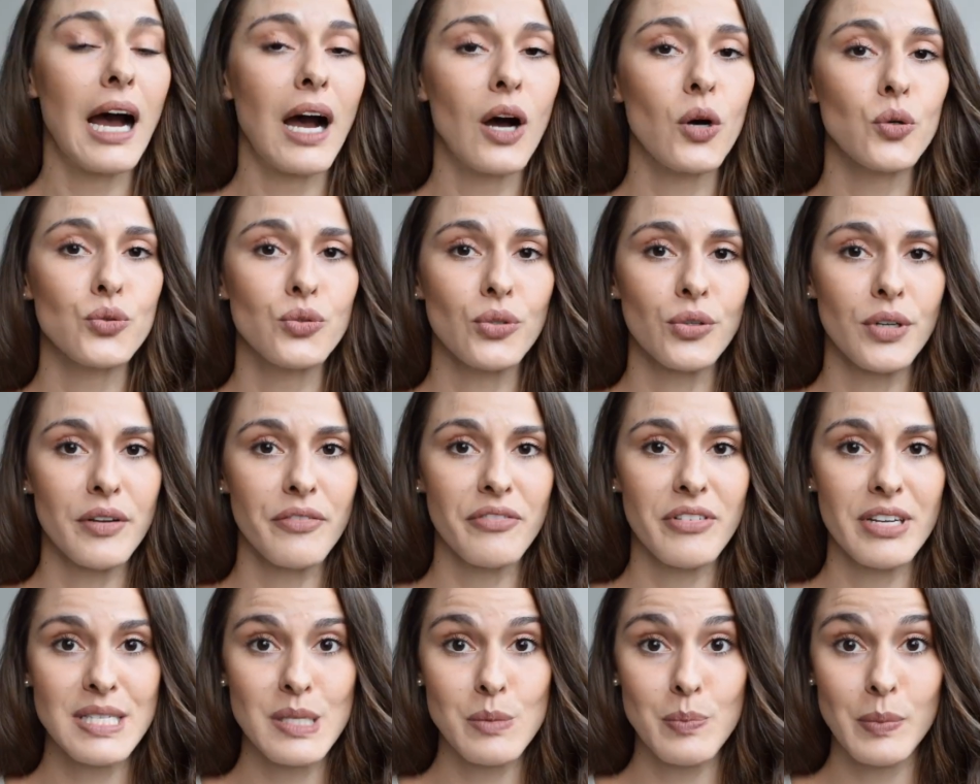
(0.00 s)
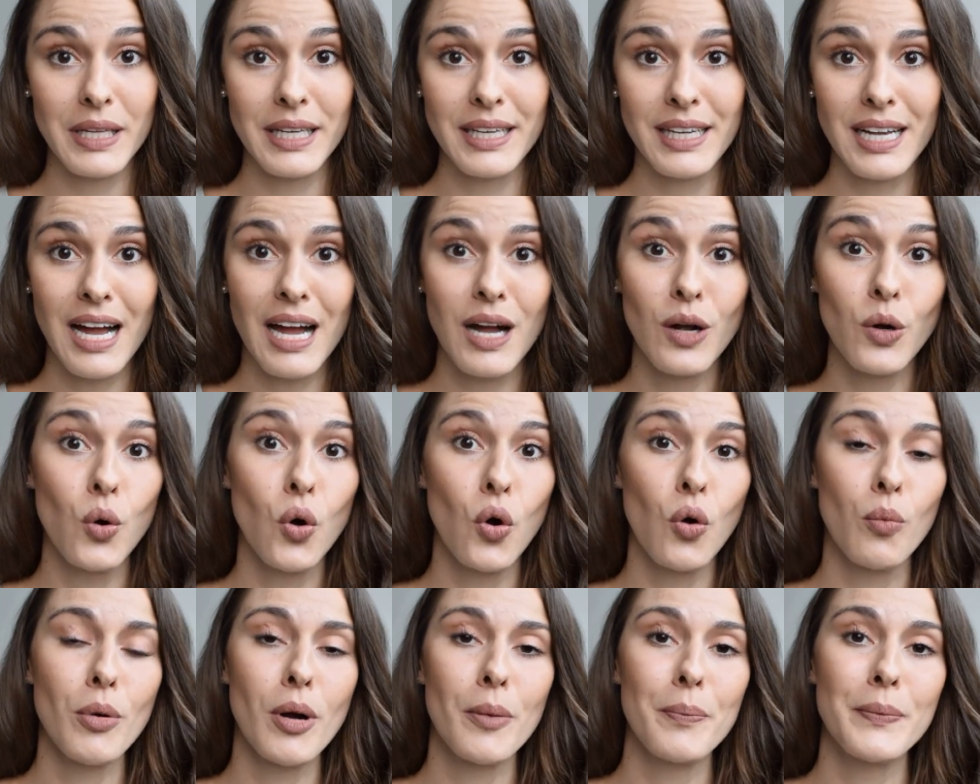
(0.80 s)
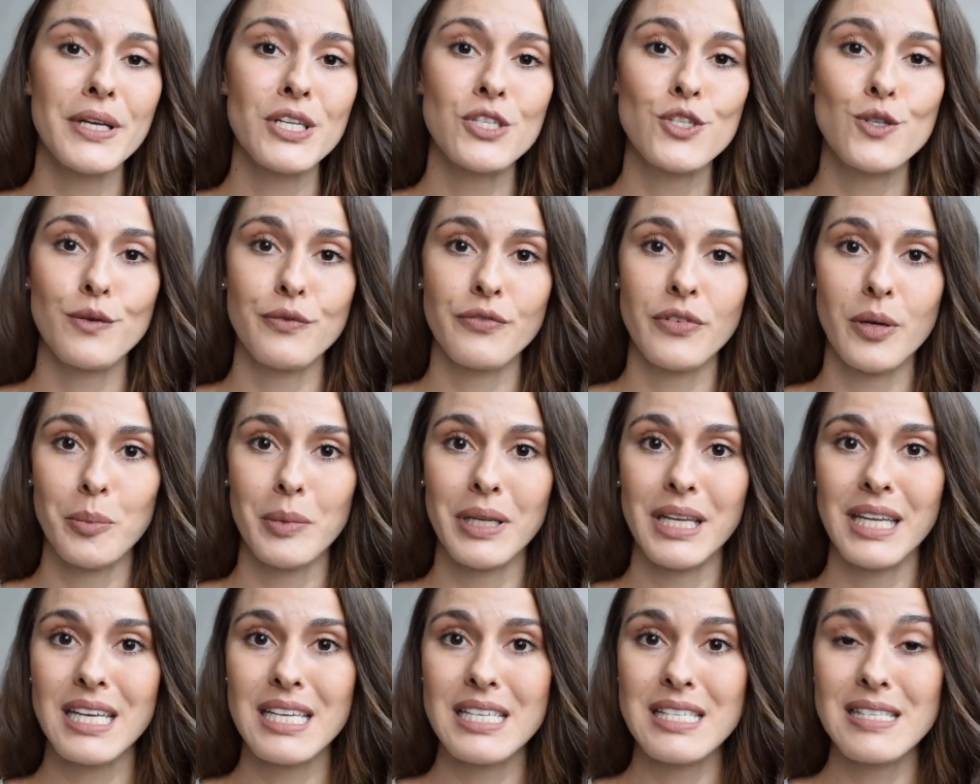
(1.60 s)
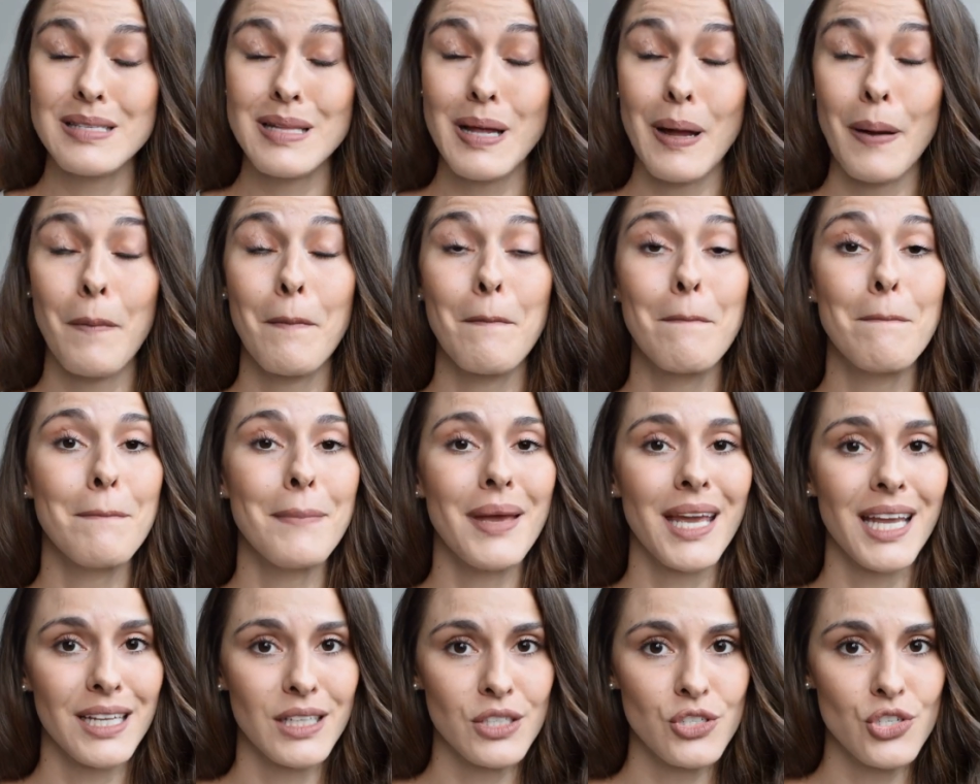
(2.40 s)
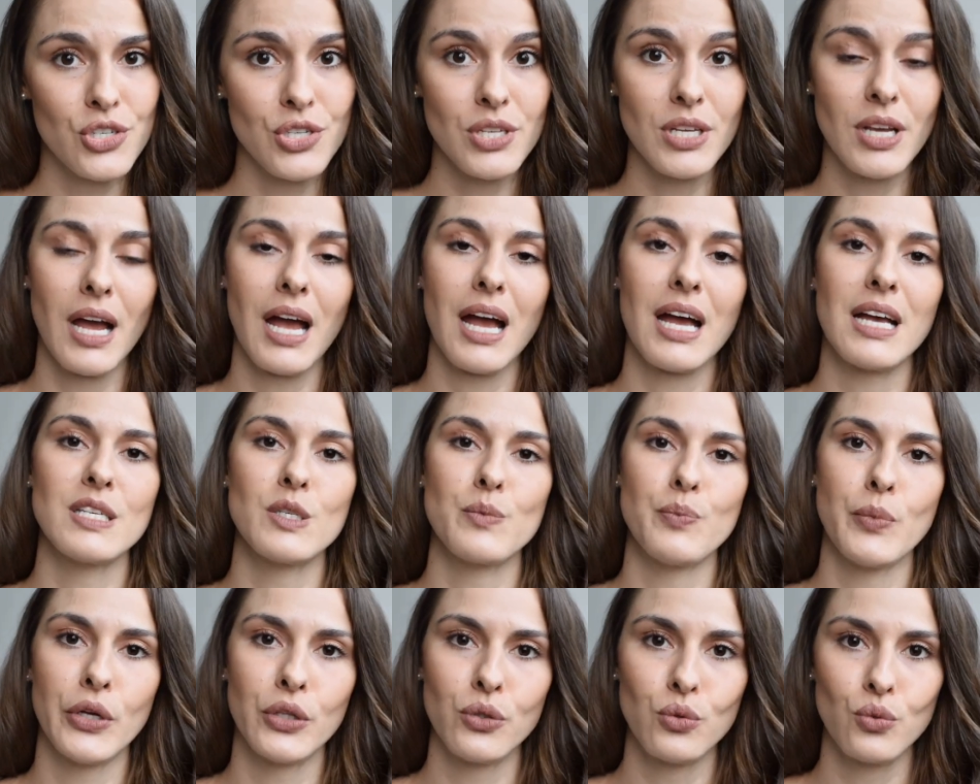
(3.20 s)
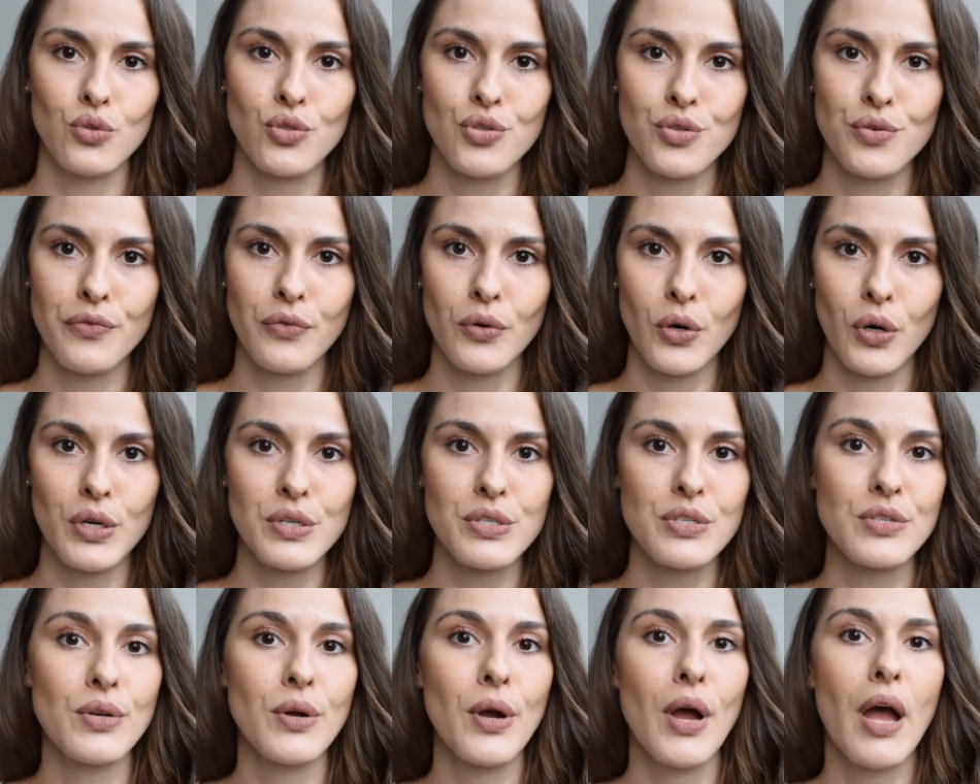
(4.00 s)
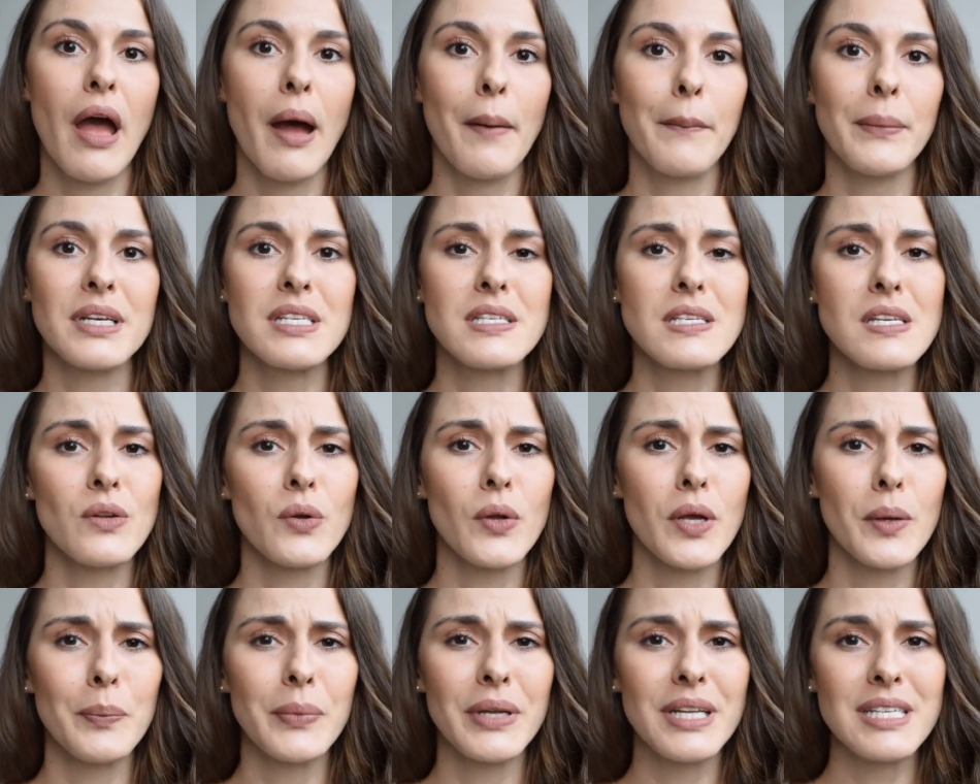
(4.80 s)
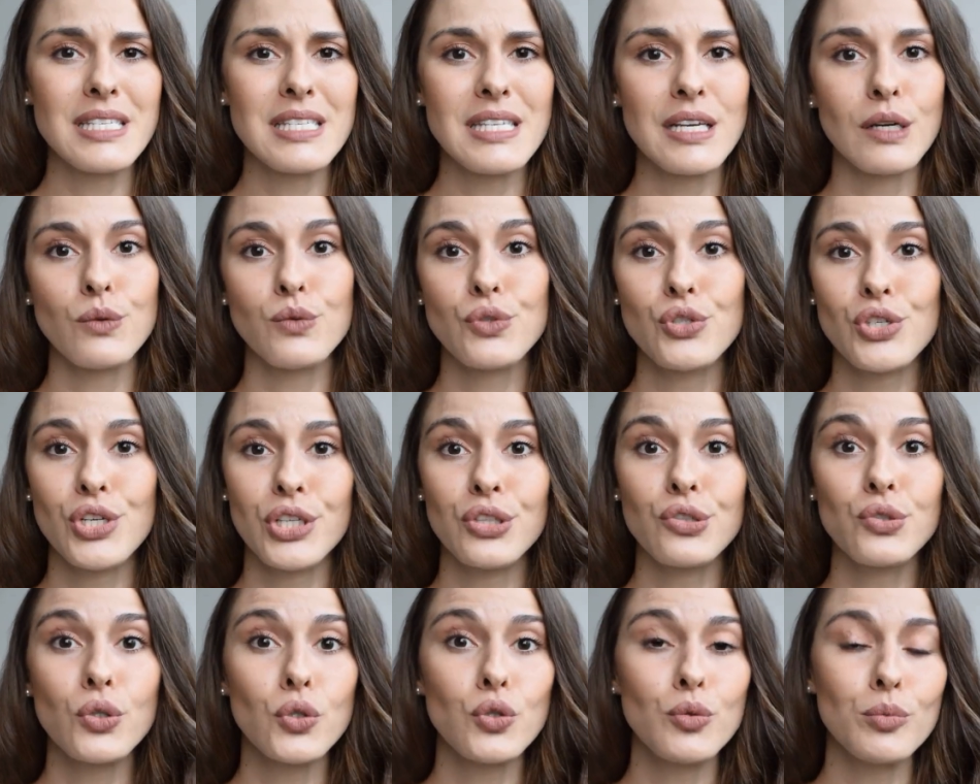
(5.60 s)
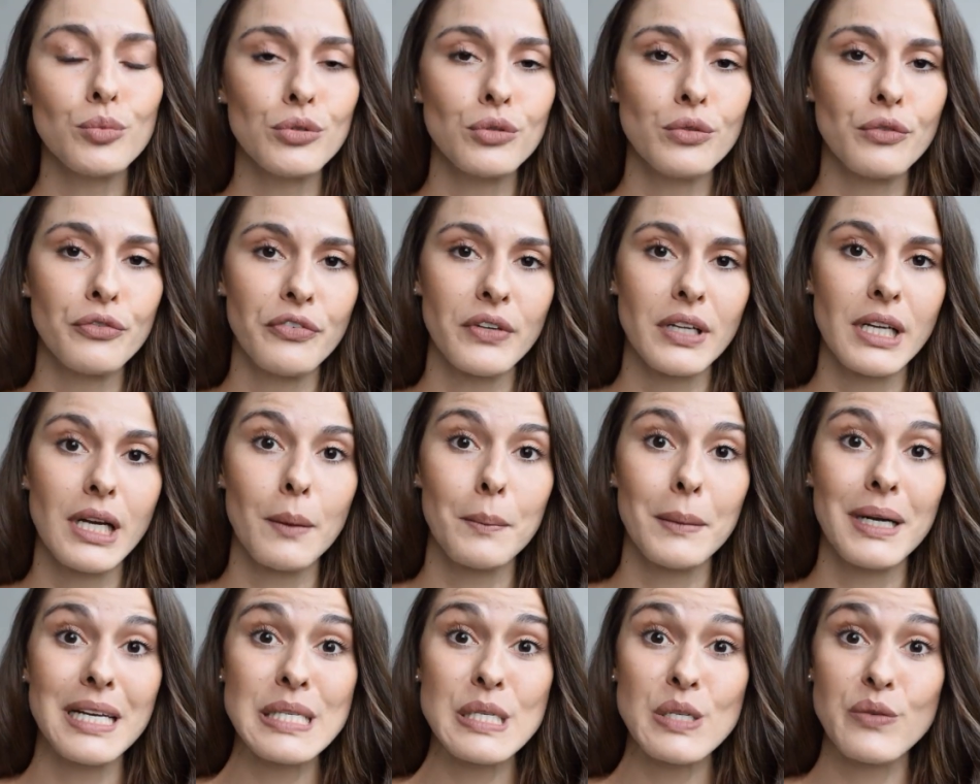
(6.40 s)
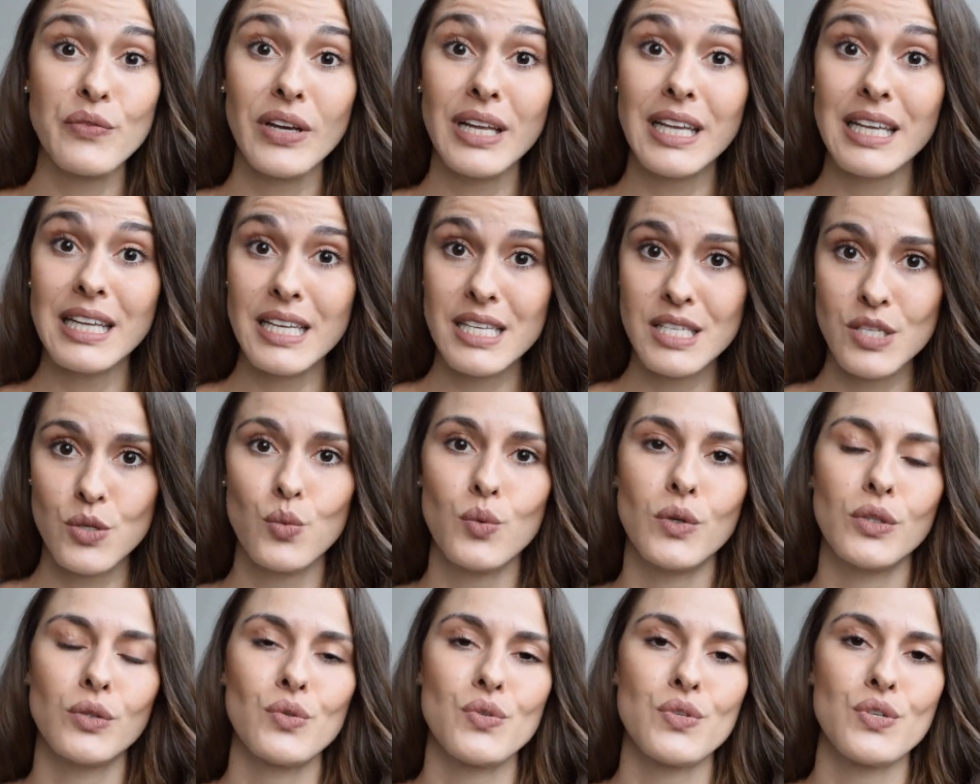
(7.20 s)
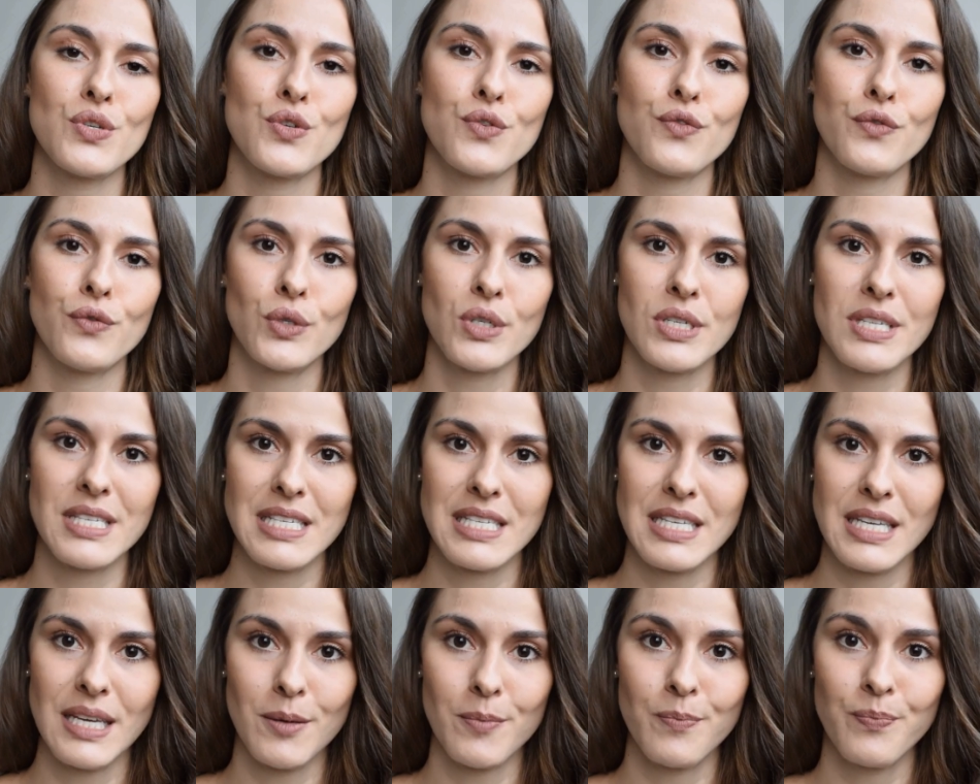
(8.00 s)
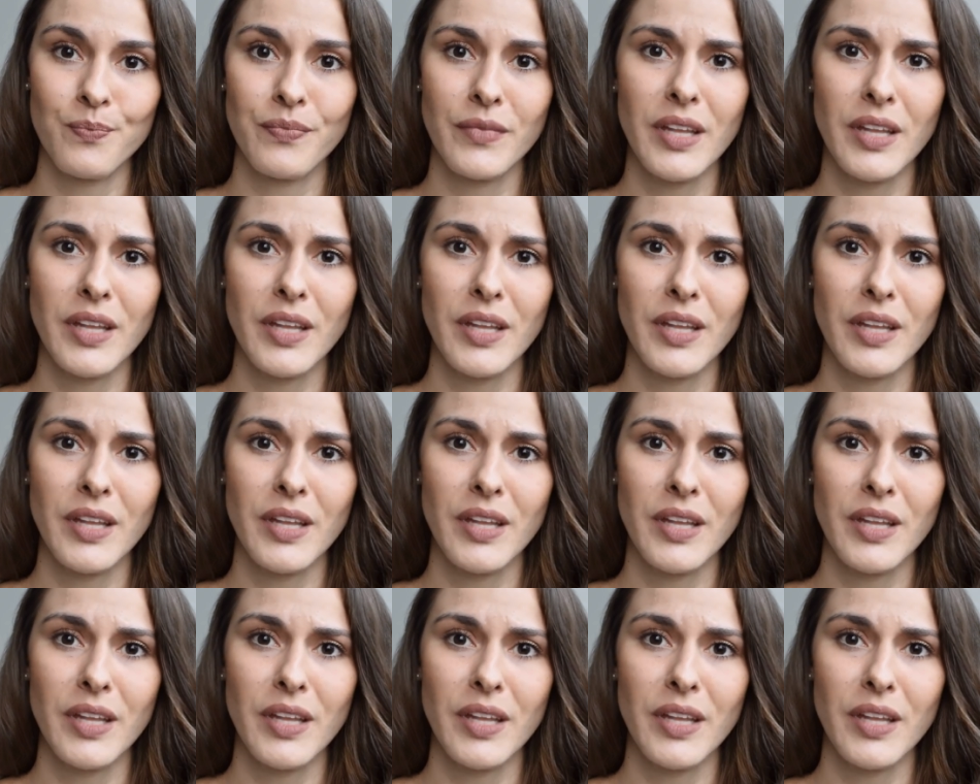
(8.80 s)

A autora vai explicar como a mídia feminista mente a respeito do divórcio, passando a impressão de que todo mundo fica mais feliz quando se divorcia.